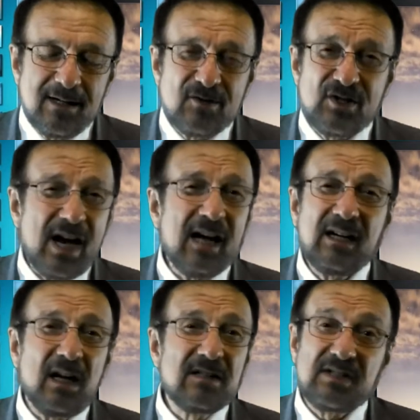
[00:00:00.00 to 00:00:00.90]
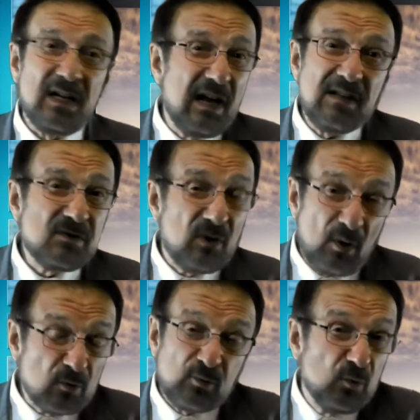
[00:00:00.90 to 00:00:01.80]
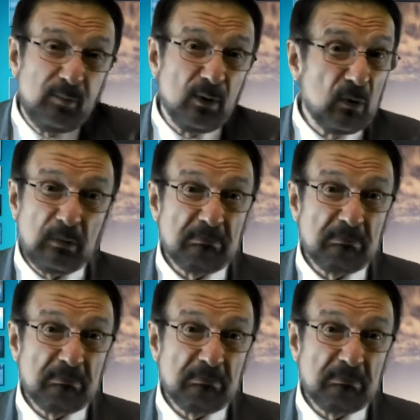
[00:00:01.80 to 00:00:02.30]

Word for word: c'è anche il silenzio dello stupido,